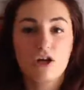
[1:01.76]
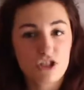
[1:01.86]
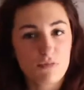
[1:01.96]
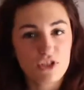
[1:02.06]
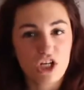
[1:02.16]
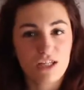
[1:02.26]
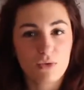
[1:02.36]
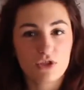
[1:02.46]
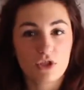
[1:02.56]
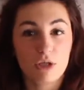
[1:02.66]
la cosa speciale
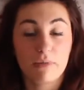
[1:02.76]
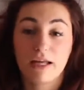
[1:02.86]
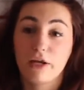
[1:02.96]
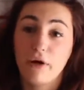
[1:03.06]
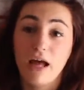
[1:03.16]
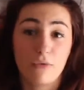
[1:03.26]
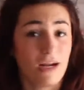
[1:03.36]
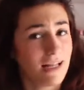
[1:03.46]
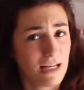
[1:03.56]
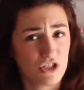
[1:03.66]
di questo libro è che non ha
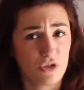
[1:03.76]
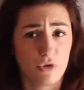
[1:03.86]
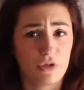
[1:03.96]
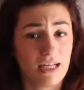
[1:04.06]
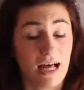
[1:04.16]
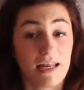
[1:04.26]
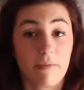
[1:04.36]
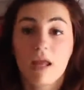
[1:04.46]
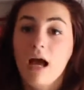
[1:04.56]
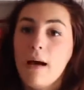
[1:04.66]
una narrazione
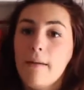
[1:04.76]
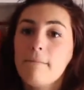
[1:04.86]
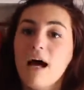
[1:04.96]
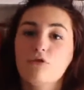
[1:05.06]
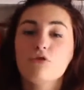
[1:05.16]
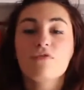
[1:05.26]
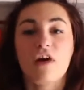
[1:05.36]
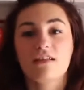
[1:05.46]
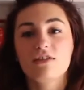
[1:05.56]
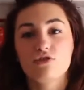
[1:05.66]
ordinaria ma tutti i
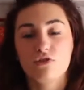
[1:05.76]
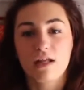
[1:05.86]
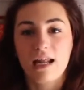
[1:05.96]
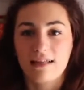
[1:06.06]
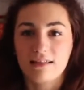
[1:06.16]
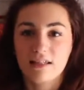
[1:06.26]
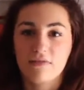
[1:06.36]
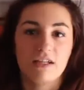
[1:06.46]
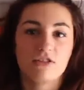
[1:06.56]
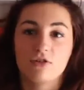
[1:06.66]
fatti sono narrati
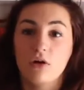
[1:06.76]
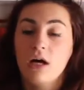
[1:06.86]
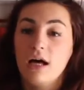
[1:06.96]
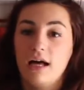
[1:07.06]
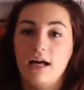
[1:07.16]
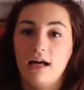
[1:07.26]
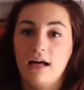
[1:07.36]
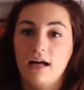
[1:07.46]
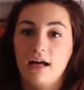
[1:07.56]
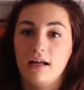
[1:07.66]
attraverso
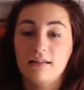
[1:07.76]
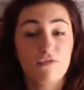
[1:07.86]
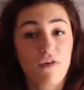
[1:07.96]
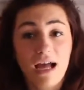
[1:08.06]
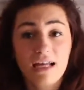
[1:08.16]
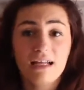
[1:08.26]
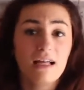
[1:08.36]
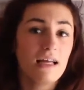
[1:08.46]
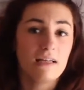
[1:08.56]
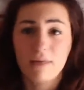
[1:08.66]
eh, dei
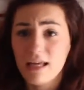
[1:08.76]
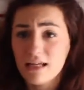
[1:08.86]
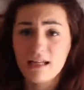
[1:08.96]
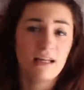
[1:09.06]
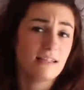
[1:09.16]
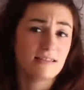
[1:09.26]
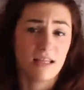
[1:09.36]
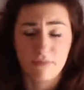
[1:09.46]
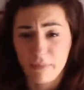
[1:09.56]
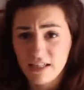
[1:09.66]
file, email,
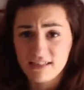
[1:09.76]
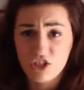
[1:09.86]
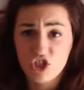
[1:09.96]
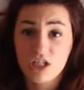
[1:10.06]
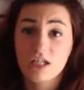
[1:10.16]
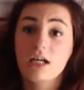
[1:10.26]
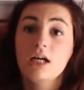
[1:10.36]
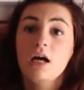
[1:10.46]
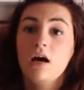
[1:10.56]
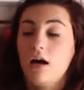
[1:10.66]
instant
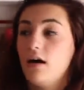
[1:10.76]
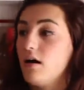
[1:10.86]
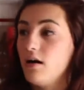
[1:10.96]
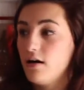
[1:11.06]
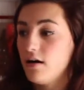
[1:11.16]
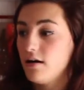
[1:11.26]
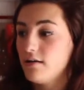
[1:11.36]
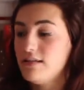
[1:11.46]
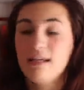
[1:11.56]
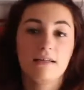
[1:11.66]
messaging,
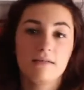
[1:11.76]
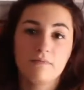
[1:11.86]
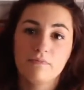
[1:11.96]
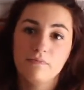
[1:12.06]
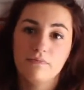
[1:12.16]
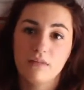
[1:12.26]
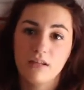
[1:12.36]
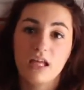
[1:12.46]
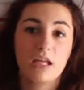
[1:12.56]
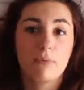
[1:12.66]
uh, dei, mm,
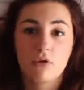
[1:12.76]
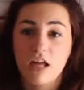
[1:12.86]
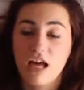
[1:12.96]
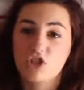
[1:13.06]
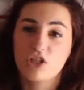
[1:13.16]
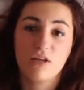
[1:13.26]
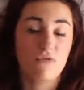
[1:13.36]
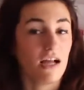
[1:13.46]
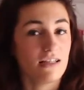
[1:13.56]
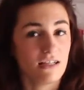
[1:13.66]
dei reportage dei
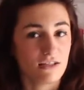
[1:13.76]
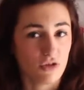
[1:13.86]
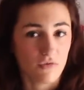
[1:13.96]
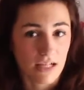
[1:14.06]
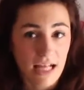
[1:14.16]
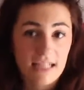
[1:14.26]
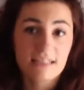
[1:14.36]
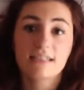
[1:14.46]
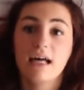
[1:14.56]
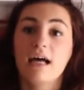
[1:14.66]
file della
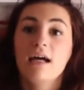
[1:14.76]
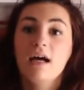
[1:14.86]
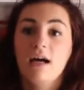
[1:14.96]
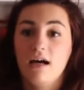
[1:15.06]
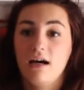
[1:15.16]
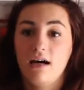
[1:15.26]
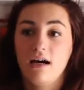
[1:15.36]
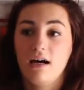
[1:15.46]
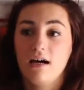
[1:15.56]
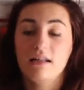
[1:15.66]
sorveglianza,
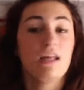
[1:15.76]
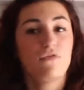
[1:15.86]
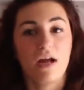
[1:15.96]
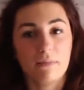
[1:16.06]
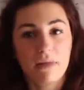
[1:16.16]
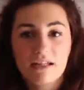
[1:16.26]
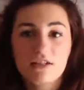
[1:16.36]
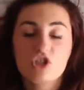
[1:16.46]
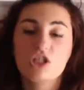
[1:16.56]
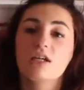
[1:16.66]
uh, dei file
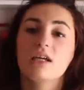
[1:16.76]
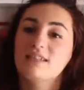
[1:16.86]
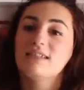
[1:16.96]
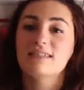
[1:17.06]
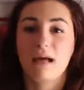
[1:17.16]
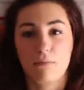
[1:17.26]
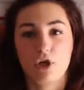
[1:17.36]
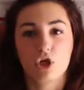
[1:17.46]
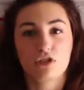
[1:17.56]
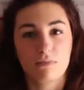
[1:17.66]
medici che si
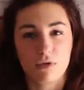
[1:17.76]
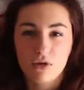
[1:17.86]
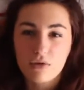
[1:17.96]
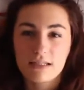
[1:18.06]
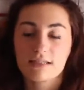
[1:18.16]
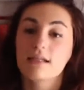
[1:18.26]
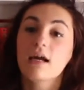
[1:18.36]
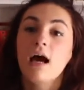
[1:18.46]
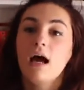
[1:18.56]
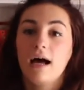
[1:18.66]
scambiano i nostri
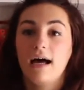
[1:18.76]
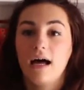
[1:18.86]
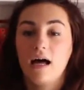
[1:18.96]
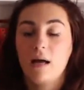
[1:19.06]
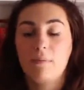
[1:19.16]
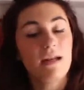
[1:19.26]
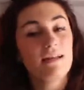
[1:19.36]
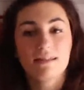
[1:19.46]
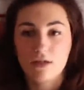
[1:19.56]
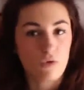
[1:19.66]
protagonisti uh, per
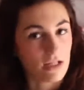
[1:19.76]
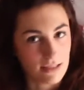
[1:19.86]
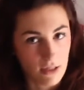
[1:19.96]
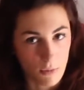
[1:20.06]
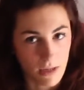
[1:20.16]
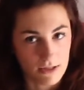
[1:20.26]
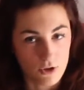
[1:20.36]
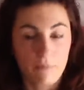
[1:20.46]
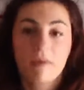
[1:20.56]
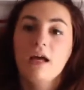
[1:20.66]
l'intera durata del
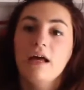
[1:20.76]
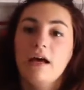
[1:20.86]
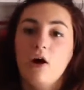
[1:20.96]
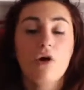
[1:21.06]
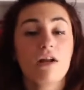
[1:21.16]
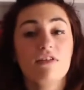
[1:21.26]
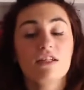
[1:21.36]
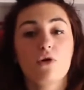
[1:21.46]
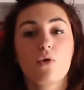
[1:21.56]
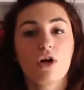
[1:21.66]
romanzo. Ora vi
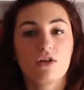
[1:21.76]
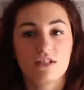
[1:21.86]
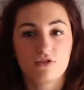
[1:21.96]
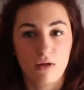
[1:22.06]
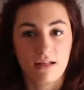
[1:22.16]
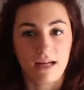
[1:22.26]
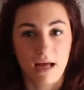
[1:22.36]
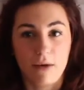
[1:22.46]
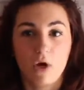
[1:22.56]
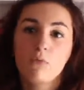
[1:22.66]
dico qualcosa sulla
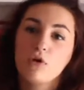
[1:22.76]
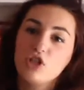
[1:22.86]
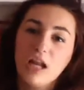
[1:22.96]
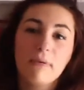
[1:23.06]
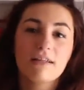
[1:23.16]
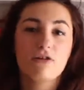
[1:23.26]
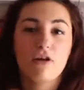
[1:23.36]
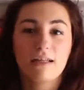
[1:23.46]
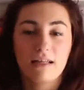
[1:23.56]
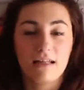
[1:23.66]
trama, comunque già la
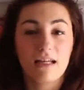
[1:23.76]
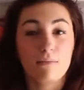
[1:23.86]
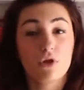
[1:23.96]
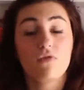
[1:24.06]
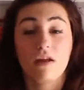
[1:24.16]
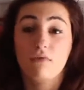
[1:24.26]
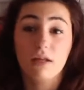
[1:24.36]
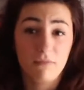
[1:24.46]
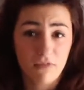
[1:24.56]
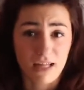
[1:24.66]
particolarità del libro
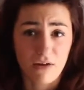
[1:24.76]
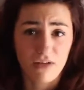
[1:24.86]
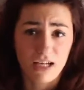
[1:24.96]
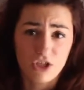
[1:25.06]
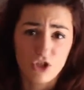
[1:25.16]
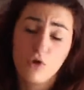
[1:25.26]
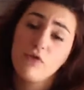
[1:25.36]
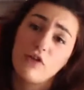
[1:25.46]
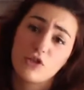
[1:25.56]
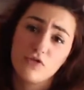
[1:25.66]
dovrebbe invitarvi a
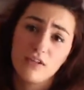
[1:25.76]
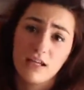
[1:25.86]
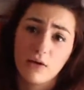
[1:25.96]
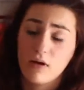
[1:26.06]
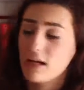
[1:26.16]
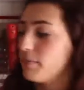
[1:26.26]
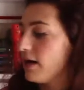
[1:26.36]
leggerlo, vi faccio vedere qualche